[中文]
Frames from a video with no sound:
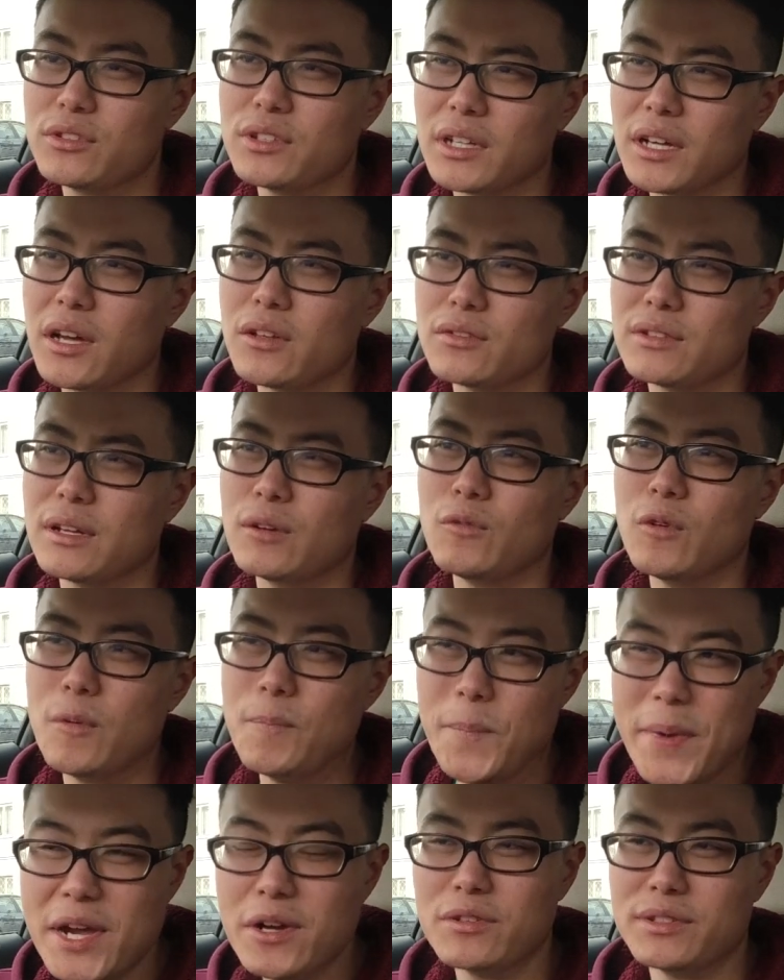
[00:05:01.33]
确的告诉他，
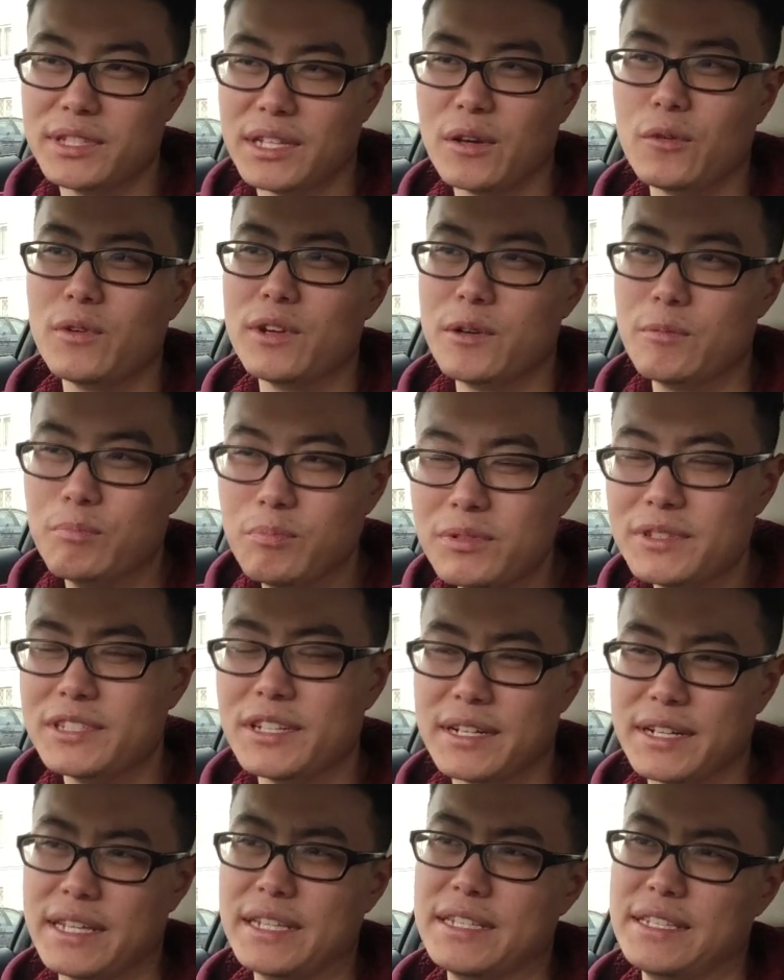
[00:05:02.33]
我没有钱，我也不
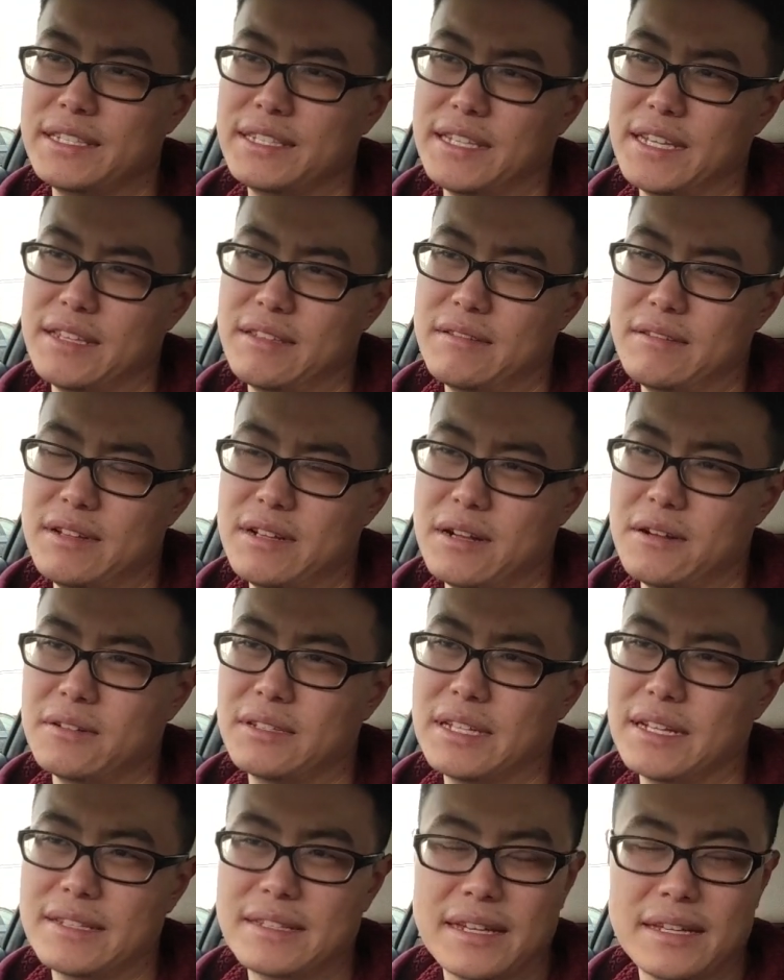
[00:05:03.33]
想给你钱。然
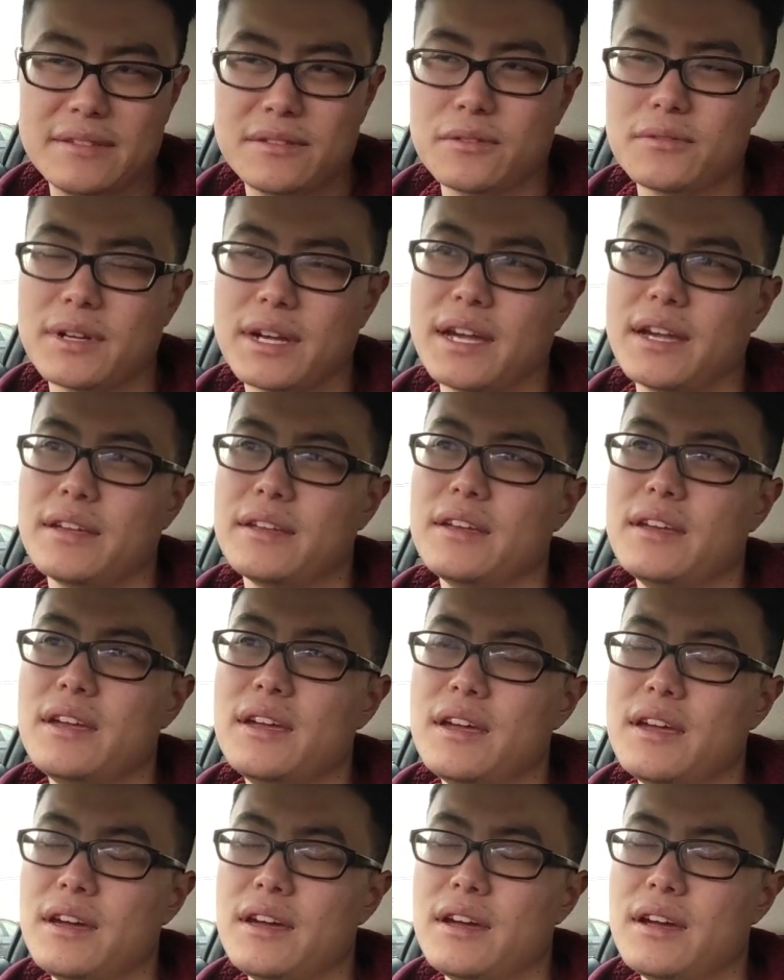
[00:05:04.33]
后他才走开，
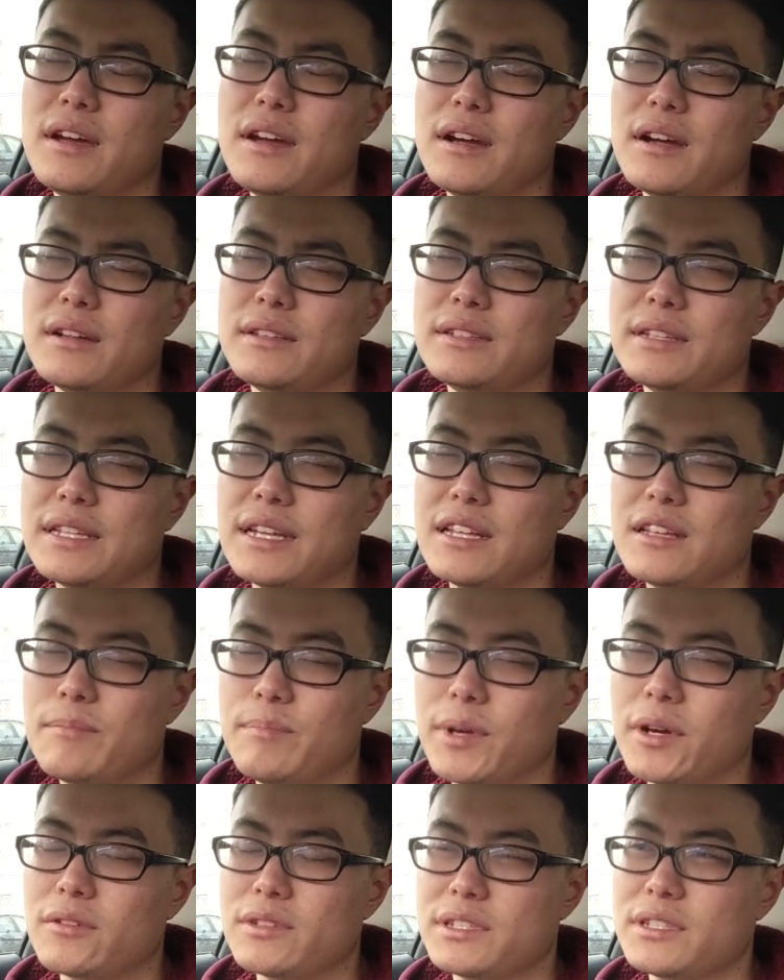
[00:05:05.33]
而且他的
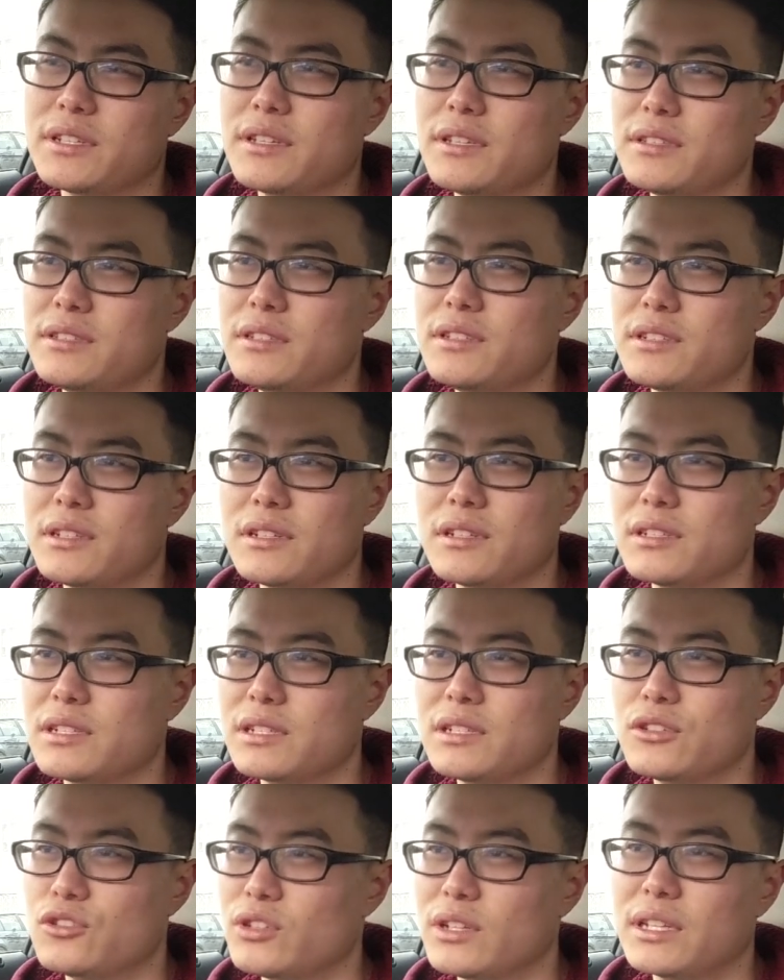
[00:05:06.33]
表情以及整个
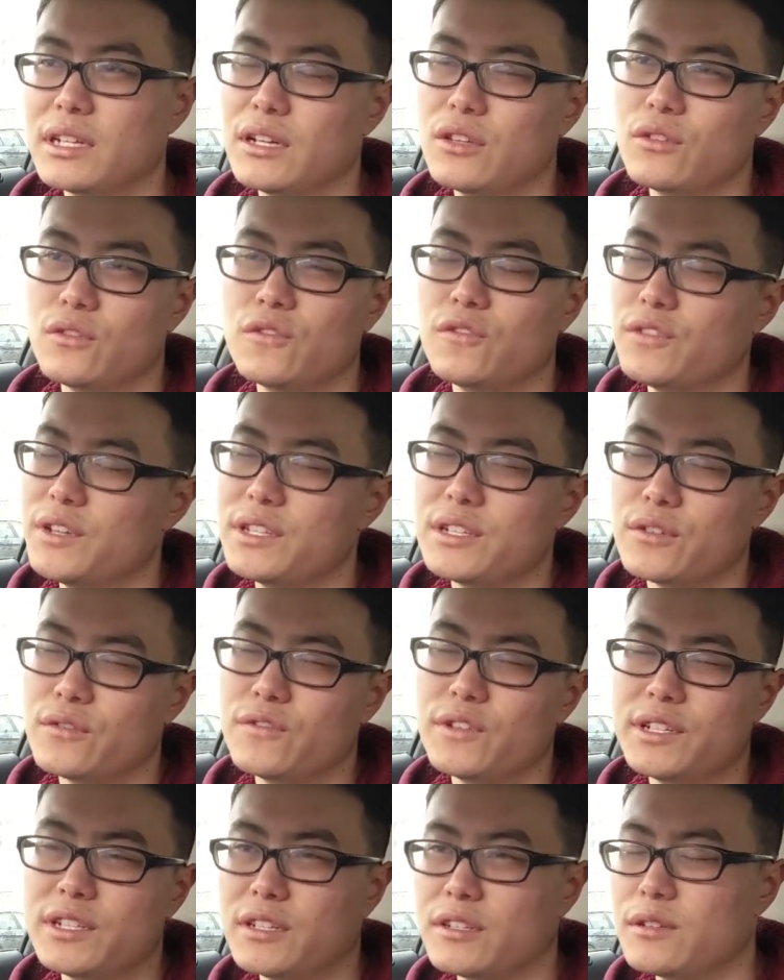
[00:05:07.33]
人的状态都非常
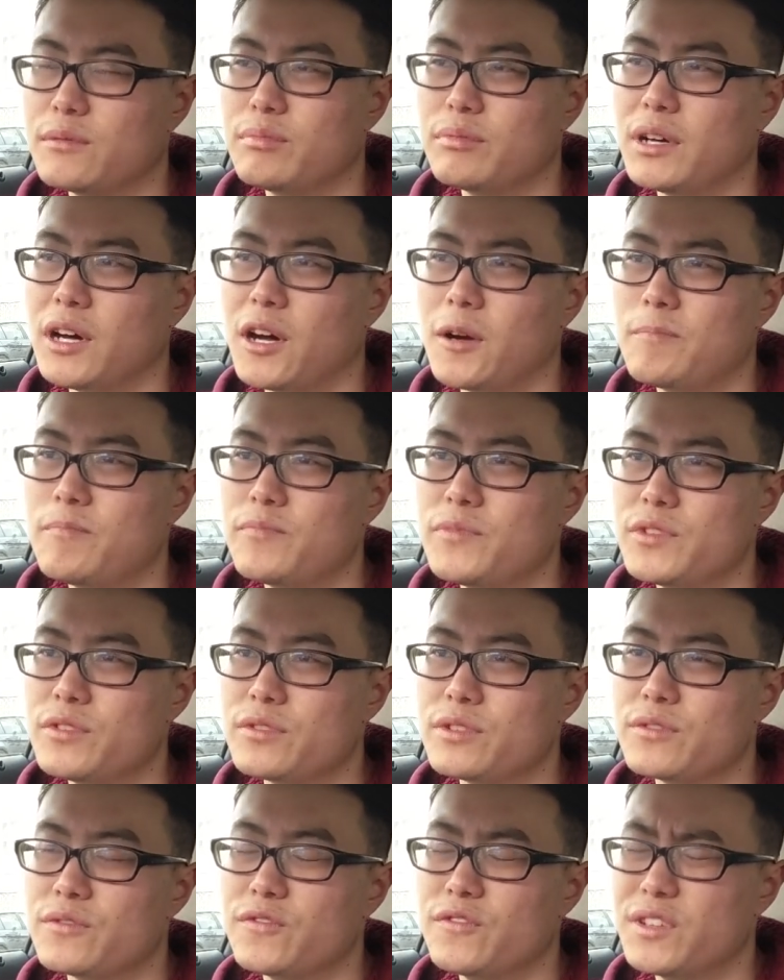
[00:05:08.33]
非常的不好。
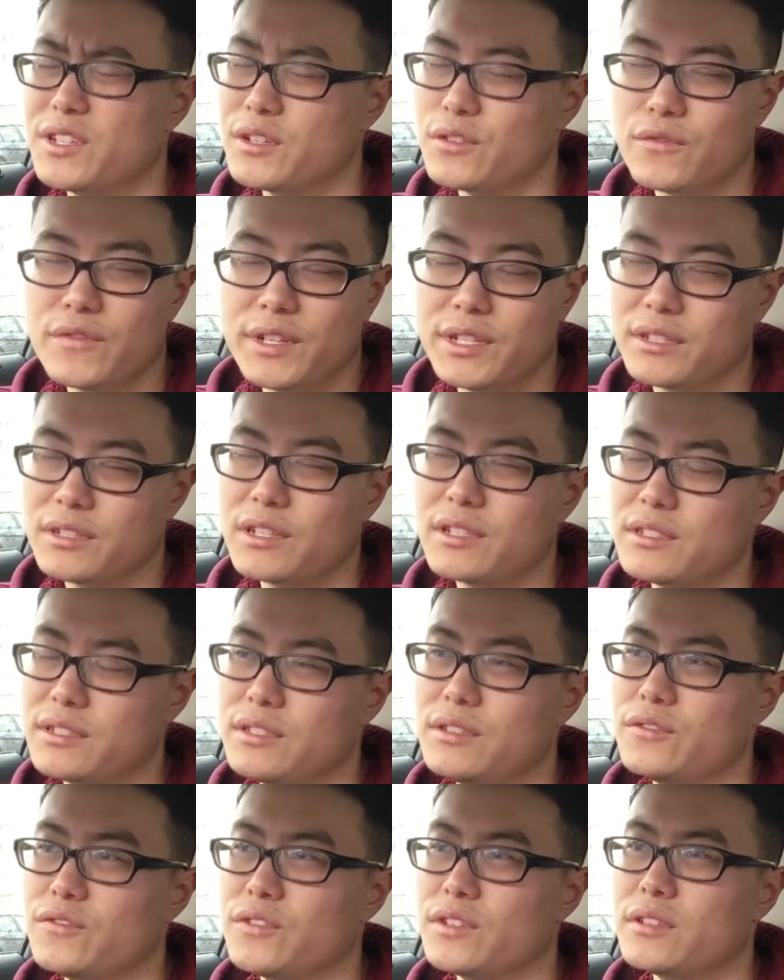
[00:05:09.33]
就是非常非常的
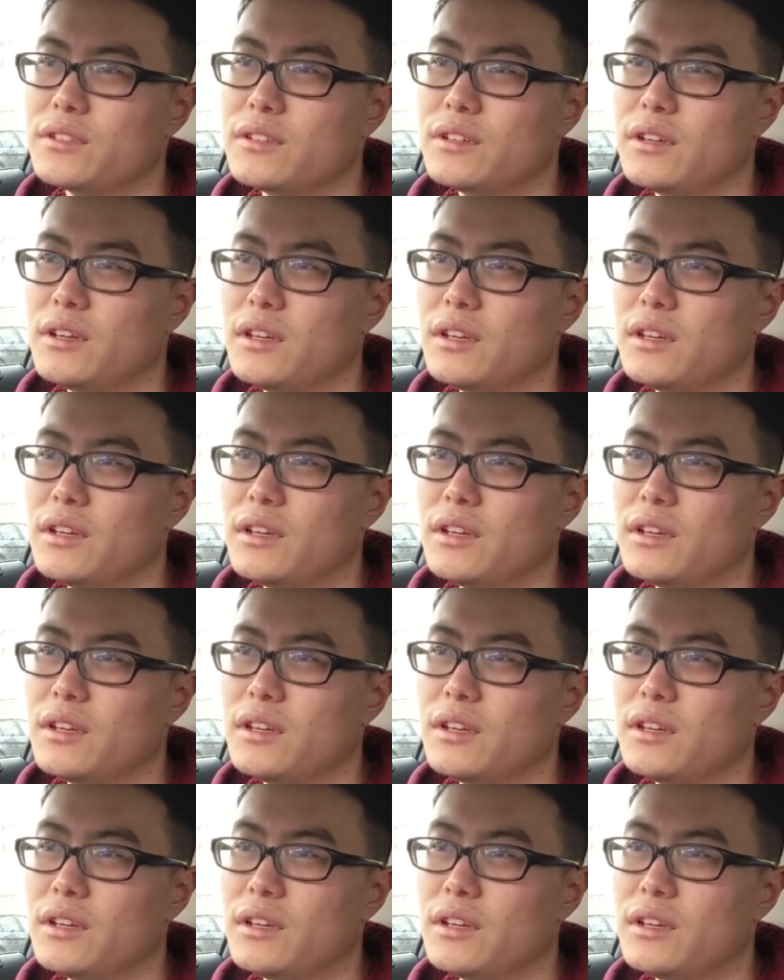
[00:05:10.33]
气愤，